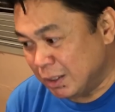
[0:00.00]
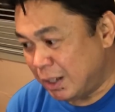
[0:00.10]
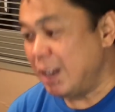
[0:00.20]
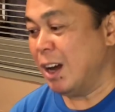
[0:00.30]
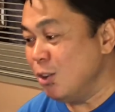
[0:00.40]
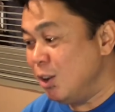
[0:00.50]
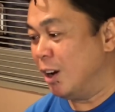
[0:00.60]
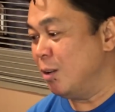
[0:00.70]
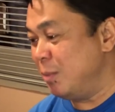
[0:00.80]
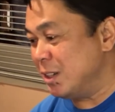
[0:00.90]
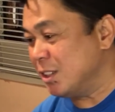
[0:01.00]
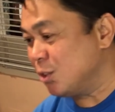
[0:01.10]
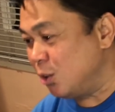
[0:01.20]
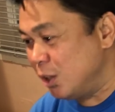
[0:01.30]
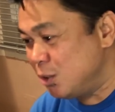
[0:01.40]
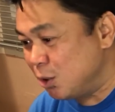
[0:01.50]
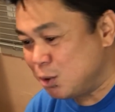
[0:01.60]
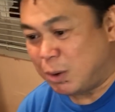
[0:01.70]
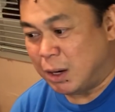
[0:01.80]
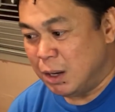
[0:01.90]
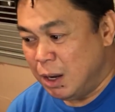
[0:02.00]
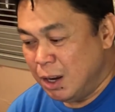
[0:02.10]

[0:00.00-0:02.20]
Kaya yun lang ang message ko kay Joshua.